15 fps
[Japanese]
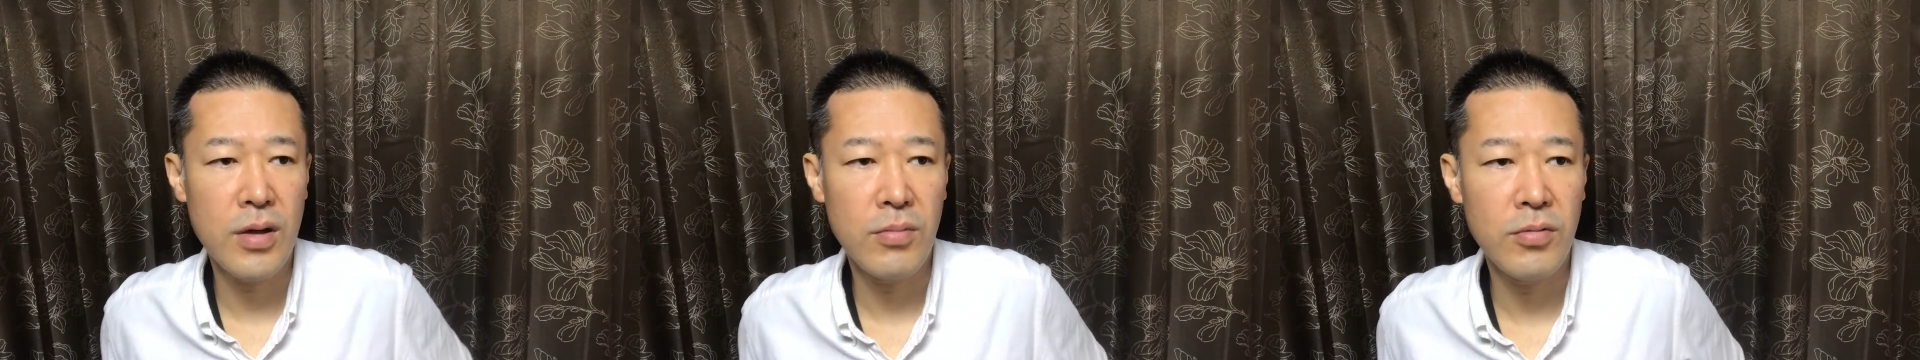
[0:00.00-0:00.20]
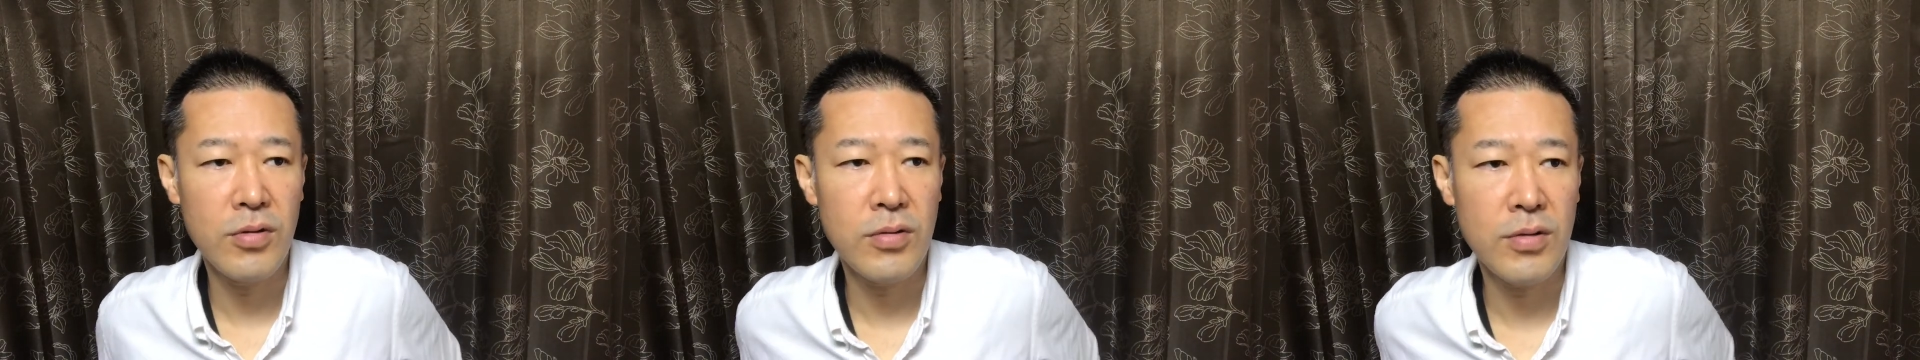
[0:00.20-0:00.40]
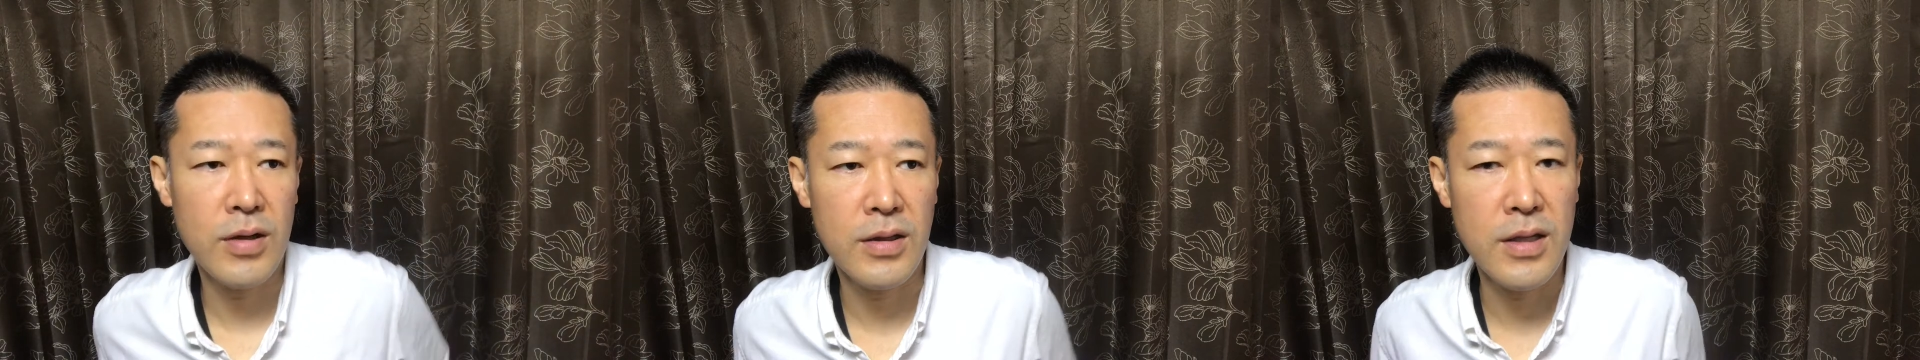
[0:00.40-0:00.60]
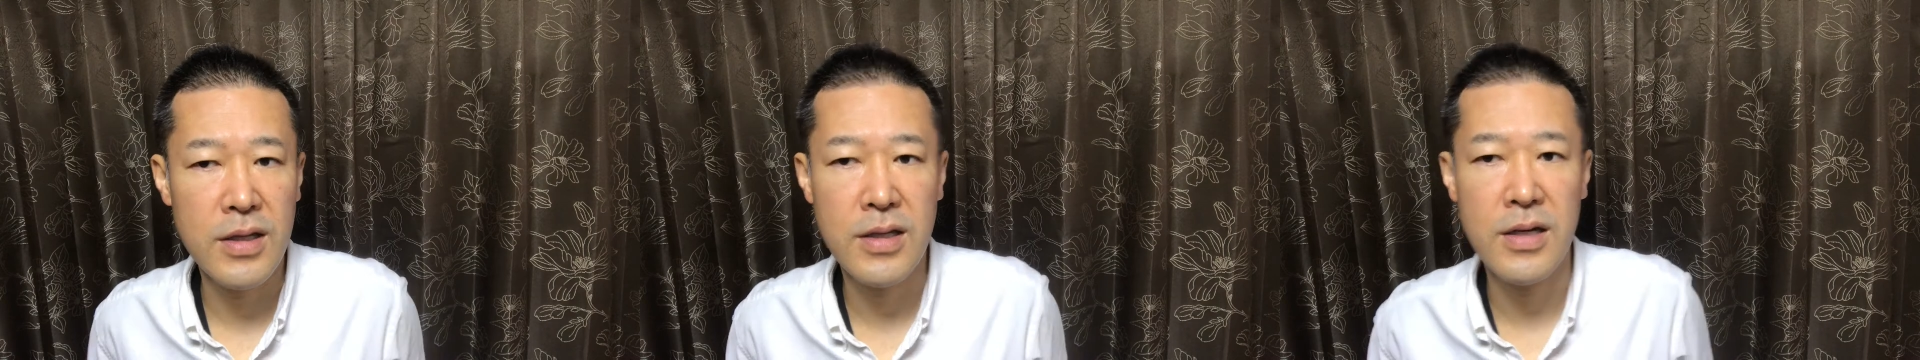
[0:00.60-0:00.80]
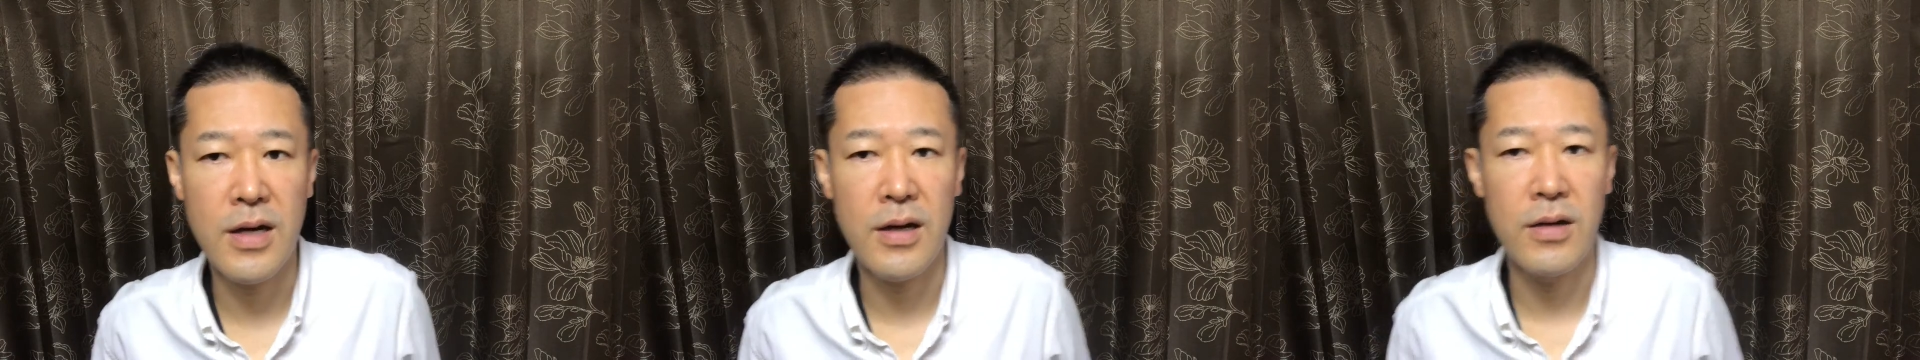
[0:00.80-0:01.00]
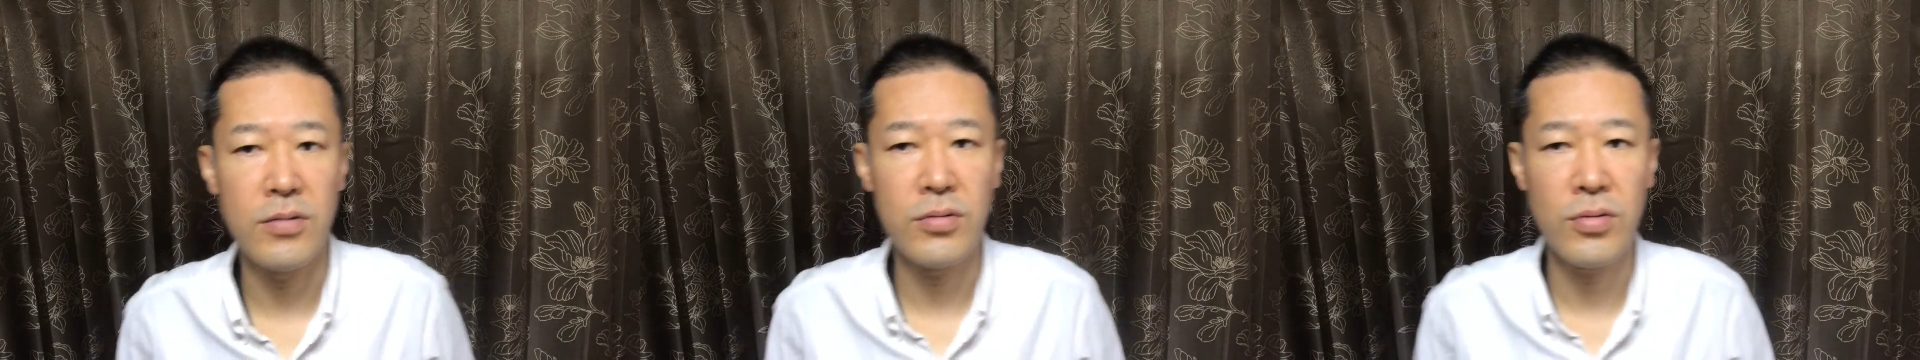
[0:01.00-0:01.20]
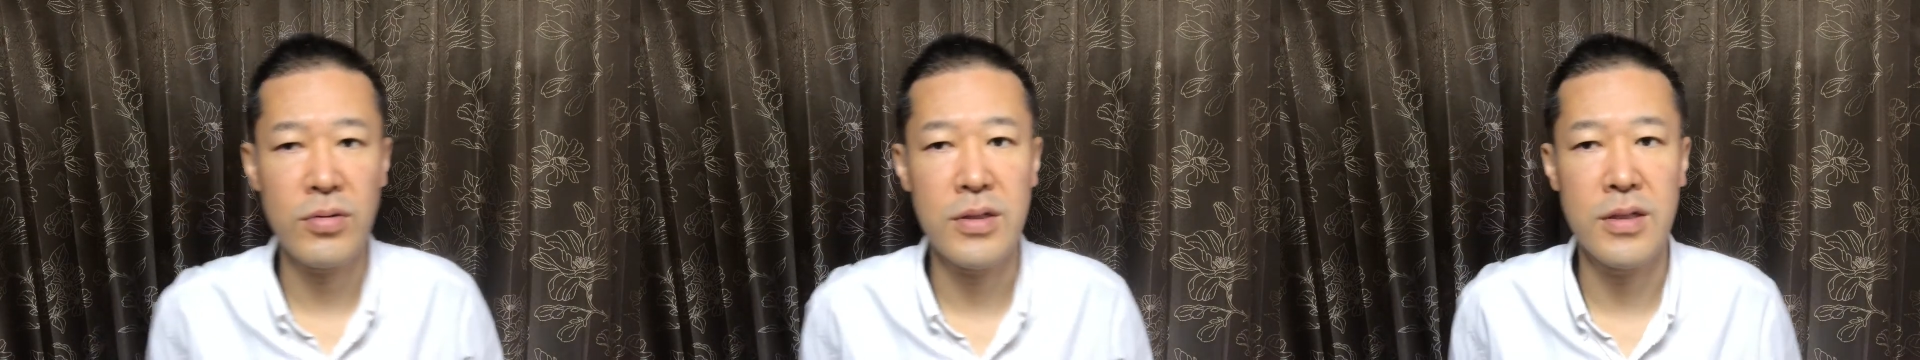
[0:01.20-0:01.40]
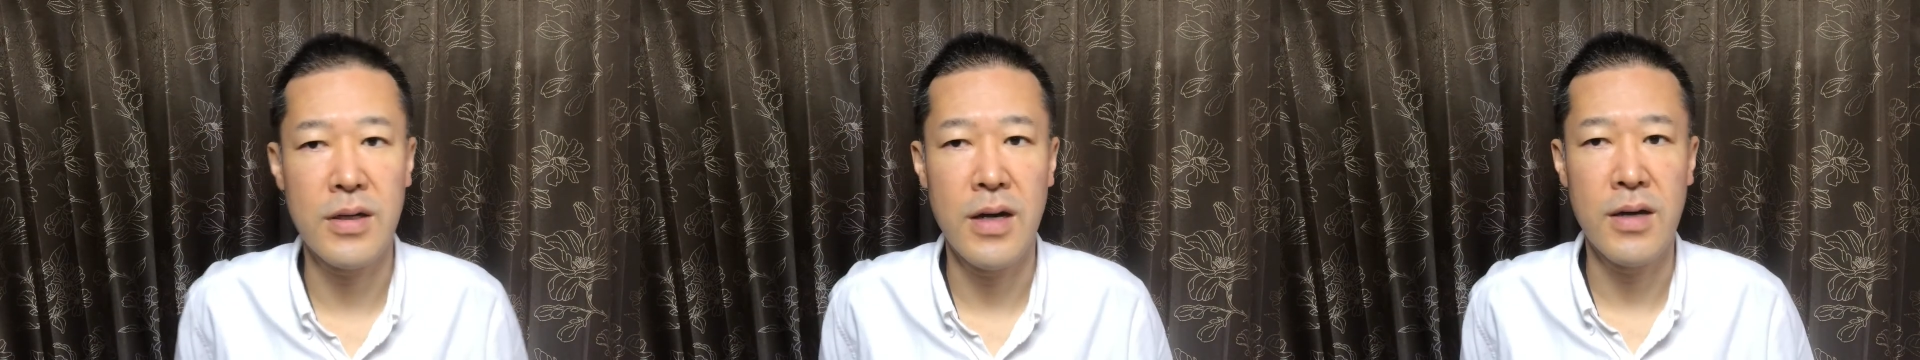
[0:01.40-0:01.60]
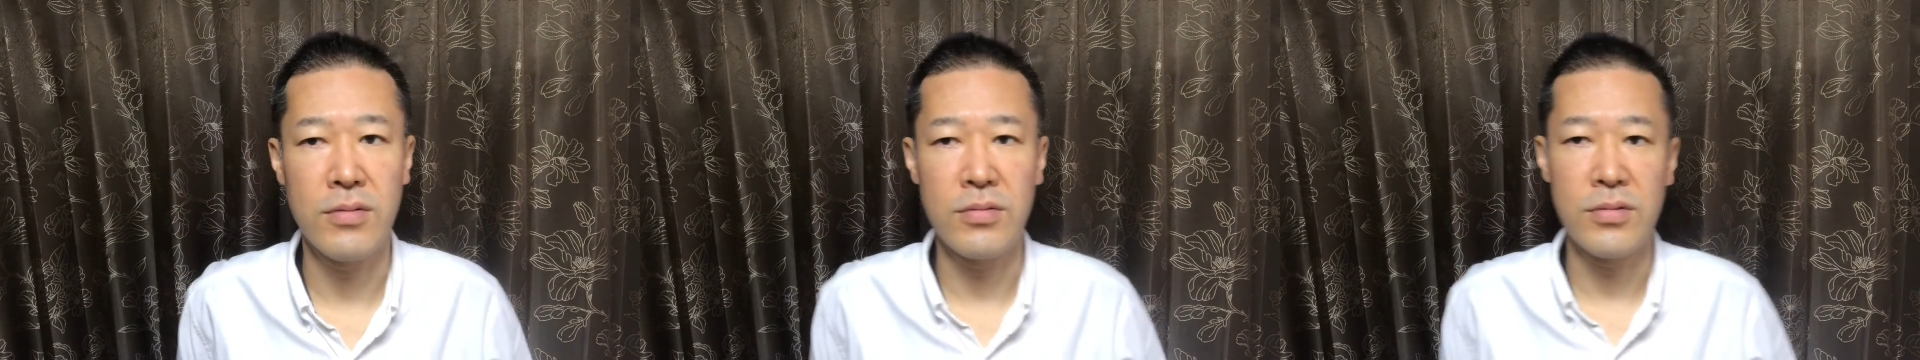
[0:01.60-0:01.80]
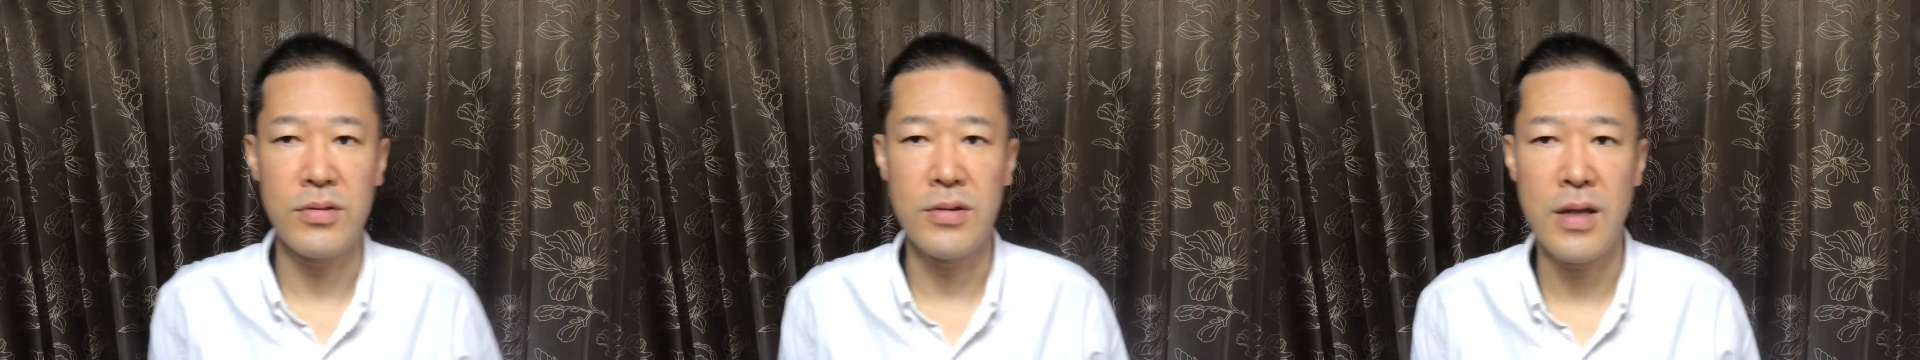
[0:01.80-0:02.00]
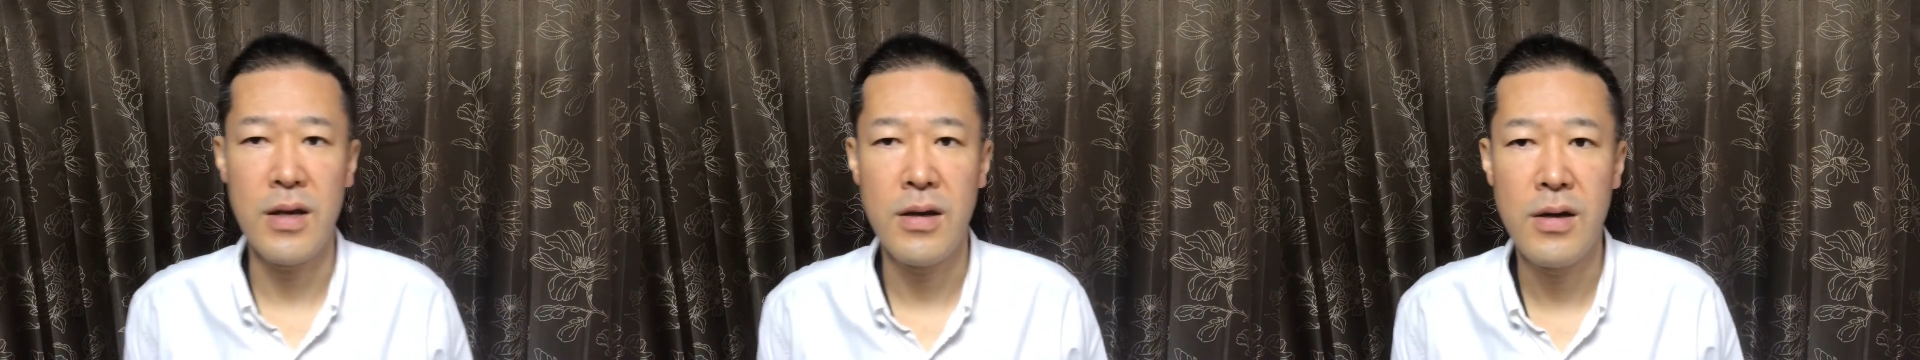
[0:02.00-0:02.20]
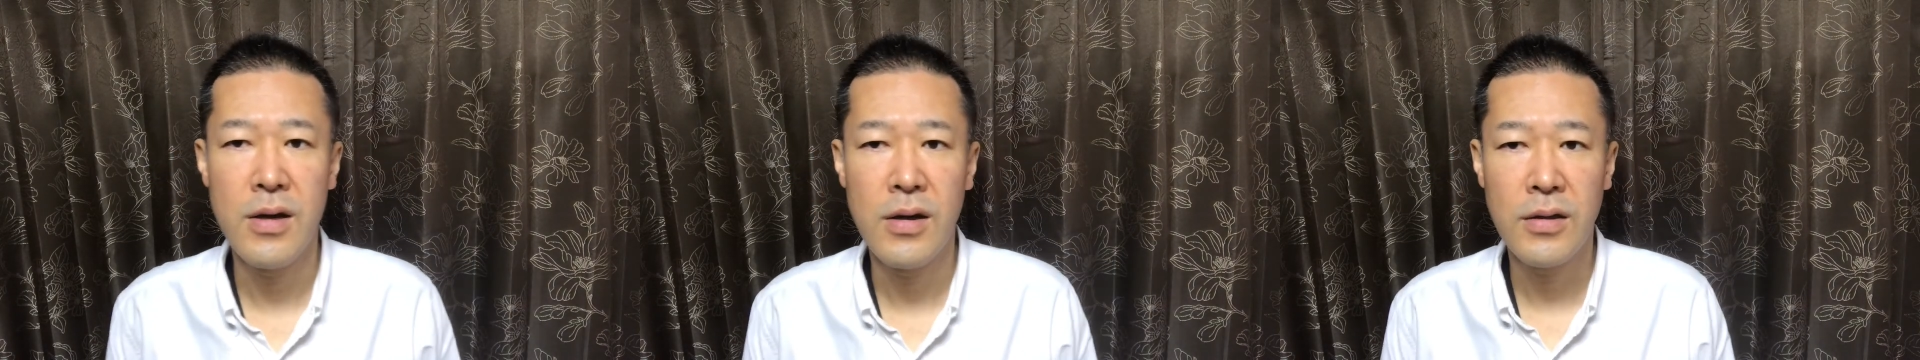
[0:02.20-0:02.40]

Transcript: うなものが出来上がる時があるんですね。